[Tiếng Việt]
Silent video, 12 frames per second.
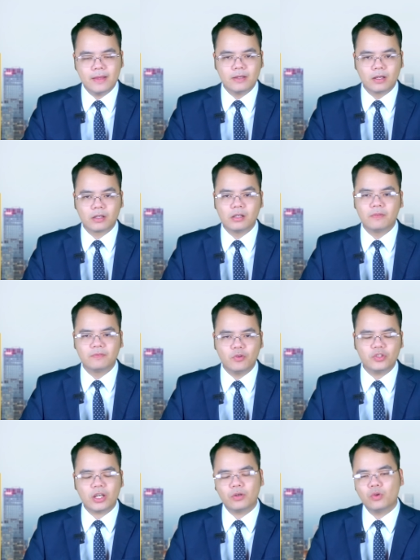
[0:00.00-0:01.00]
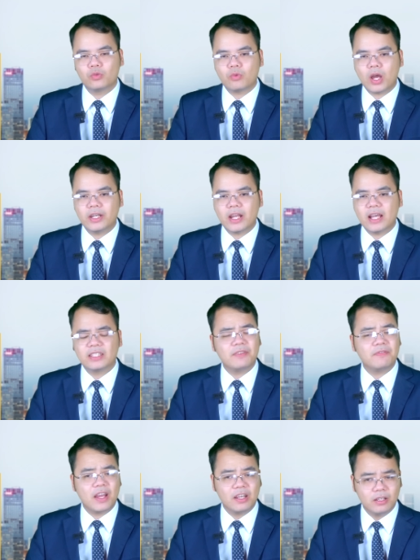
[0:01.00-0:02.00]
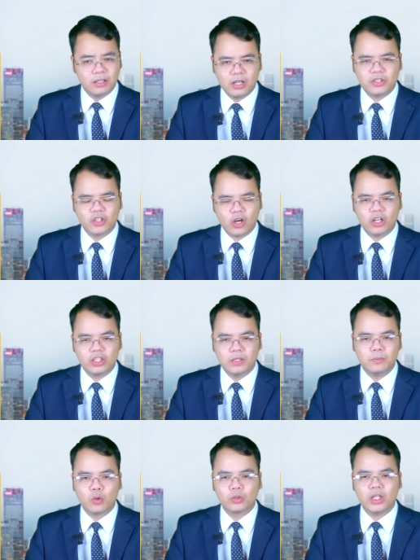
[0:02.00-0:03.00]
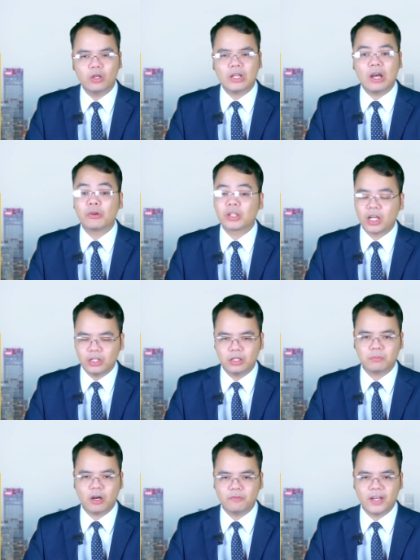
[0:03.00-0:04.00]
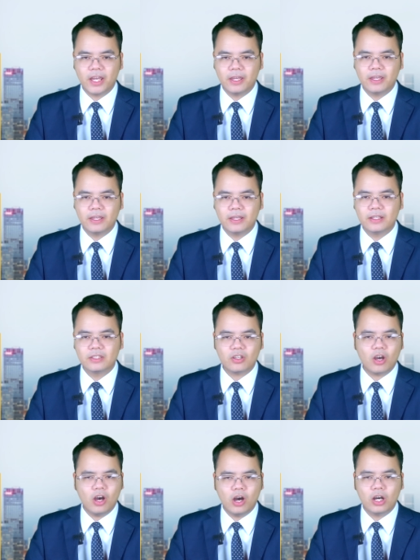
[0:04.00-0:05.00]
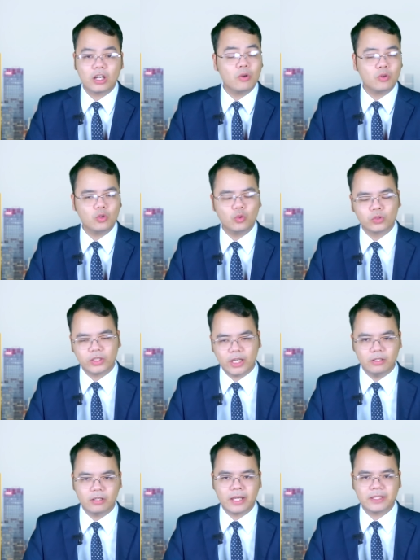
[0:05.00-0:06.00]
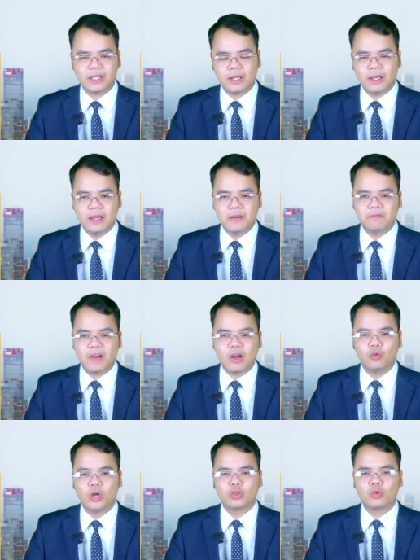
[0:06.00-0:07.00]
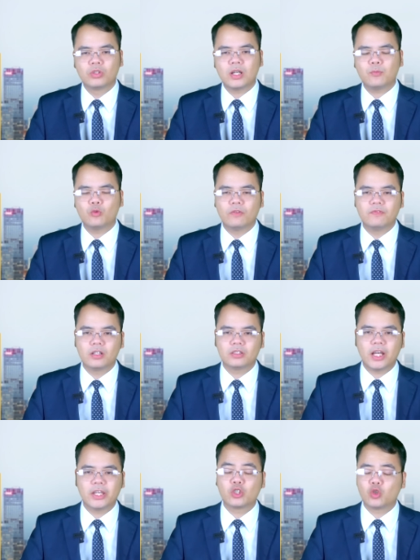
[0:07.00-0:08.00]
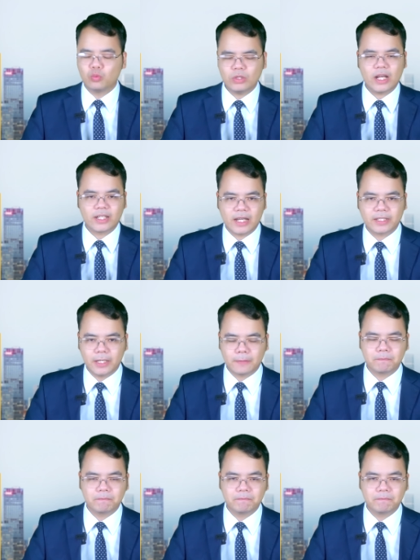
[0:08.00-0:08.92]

lực lượng vũ trang Ukraine sẽ phải lựa chọn những mục tiêu nào cần được bảo vệ, do họ không có đủ tên lửa đánh chặn và nguồn cung cấp của phương Tây cũng đang cạn kiệt.